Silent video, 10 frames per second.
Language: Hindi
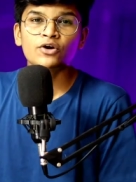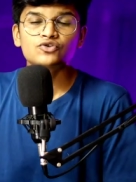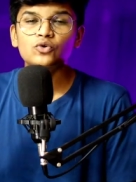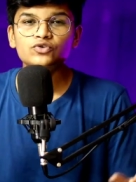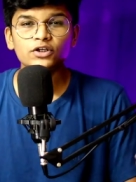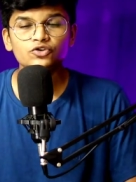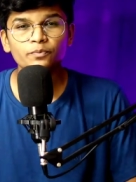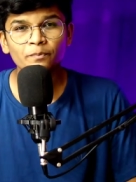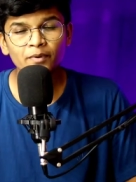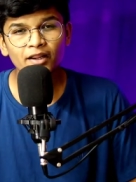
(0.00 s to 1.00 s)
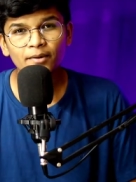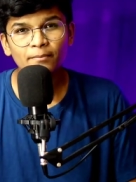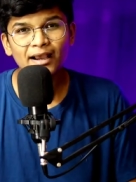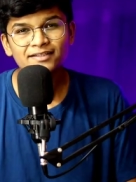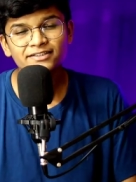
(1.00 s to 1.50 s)
सो उसका जो प्ले
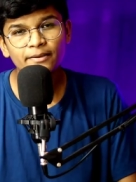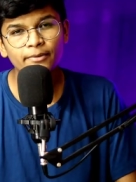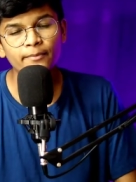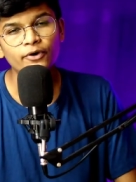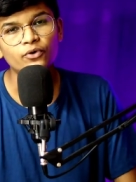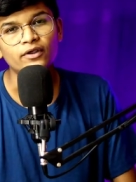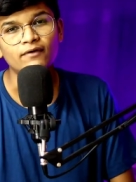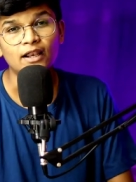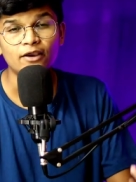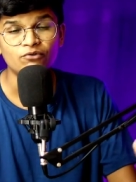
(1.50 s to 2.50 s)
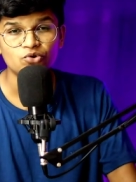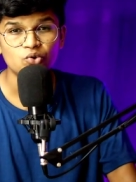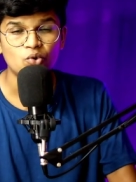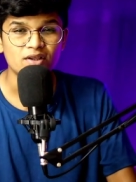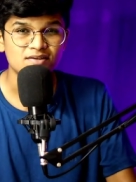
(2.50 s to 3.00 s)
मैच टेम्परमेंट टूर्नामेंट होने वाला है वो
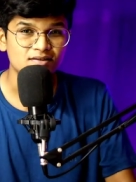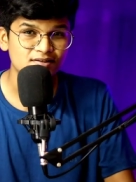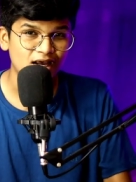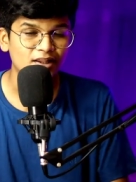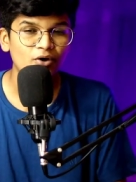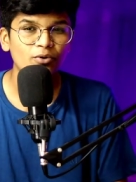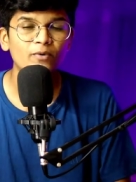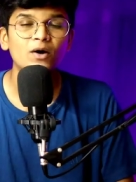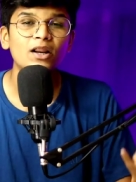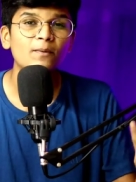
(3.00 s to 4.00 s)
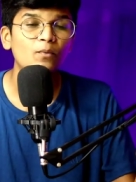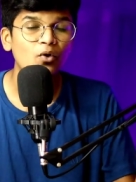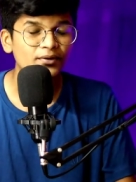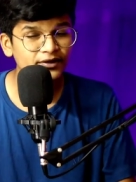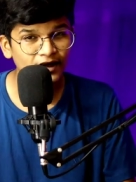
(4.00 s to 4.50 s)
थोड़ा सा ज़्यादा होने वाला है
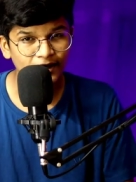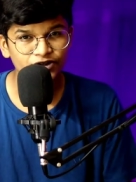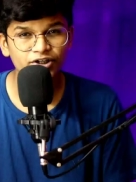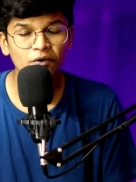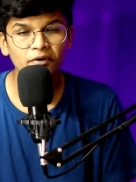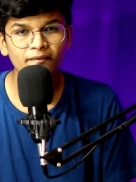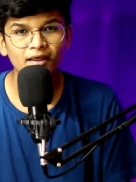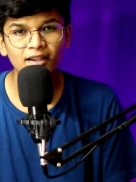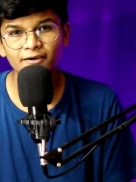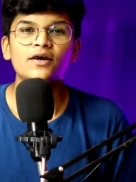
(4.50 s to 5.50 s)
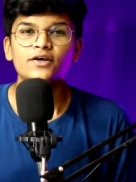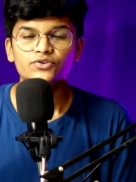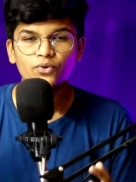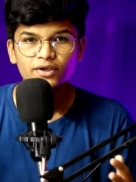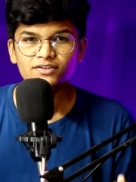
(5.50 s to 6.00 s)
बहुत ही अच्छा होने वाला है
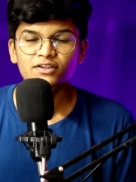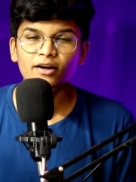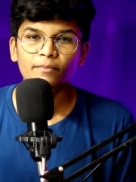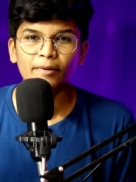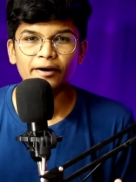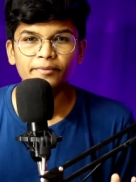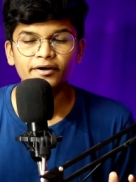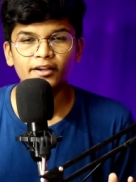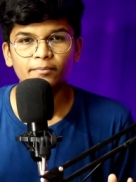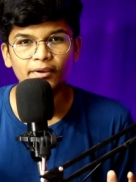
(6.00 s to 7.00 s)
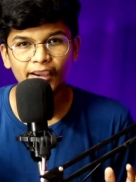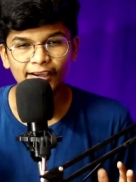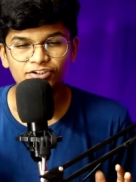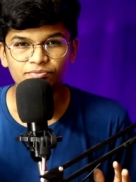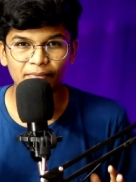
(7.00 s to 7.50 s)
सो इस तरह बैडमिंटन में
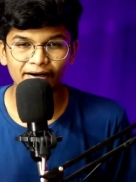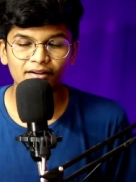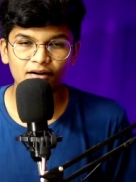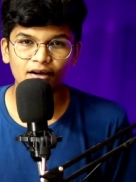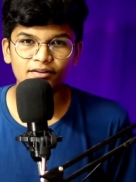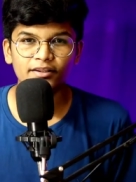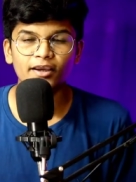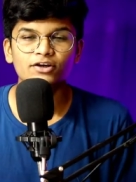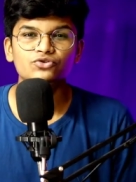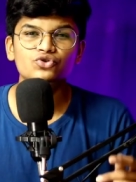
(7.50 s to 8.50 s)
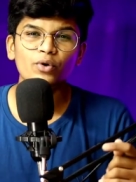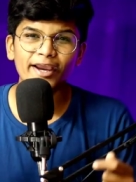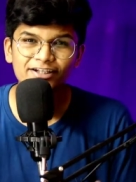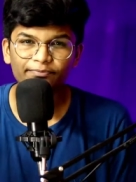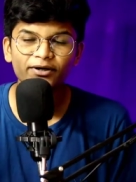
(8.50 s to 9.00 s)
एज मैटर करती है जो
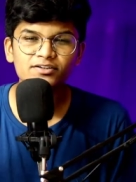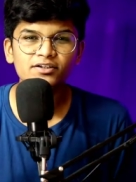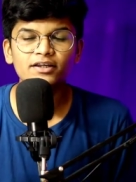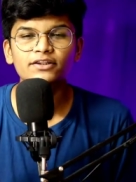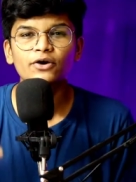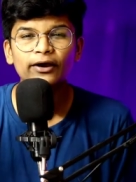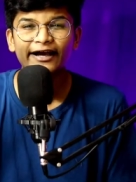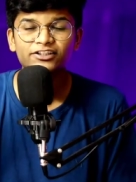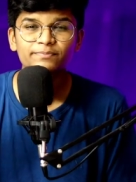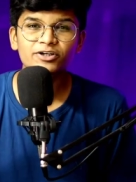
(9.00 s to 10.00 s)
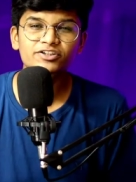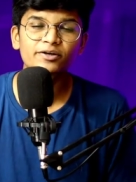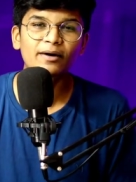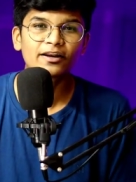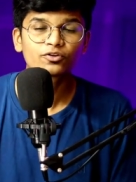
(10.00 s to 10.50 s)
एक्सपर्ट्स कहते हैं एक्सपर्ट्स
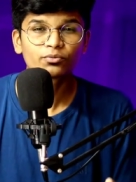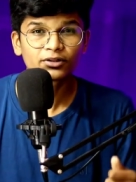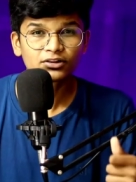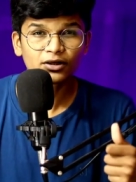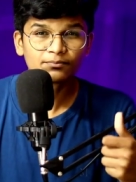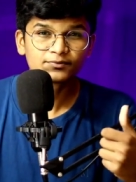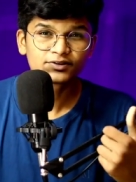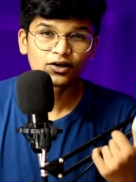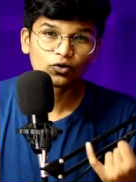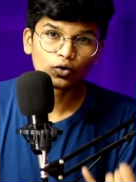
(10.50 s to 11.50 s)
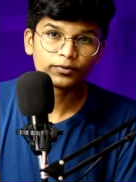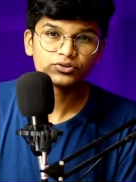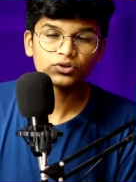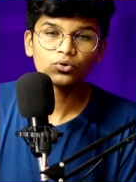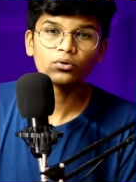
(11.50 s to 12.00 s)
की माने तो मतलब सर
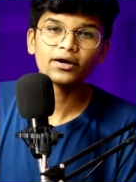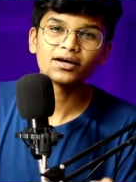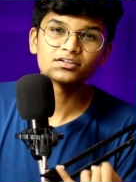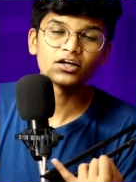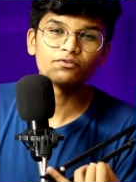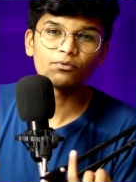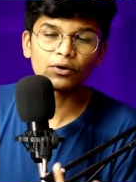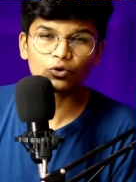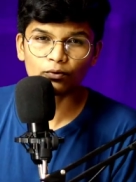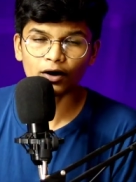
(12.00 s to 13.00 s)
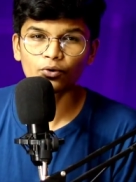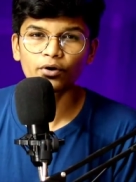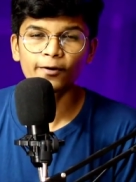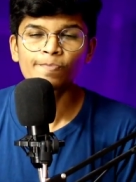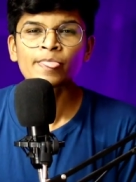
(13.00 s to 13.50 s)
गोपीचंद हो गया सर विमल कुमार हो
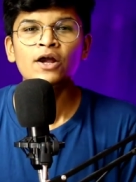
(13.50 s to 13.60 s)
गए